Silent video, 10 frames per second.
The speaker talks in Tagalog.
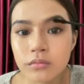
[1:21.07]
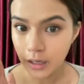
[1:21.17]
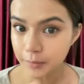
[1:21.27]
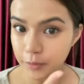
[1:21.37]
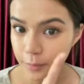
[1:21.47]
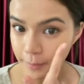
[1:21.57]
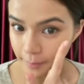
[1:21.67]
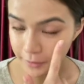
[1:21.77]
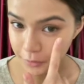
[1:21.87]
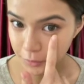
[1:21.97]
Alam niyo ba
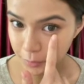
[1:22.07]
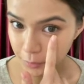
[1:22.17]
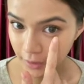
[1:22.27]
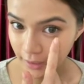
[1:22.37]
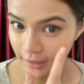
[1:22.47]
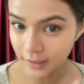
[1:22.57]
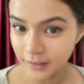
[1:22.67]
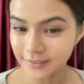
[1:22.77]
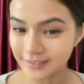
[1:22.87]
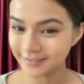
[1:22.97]
paano to
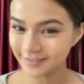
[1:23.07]
burahin?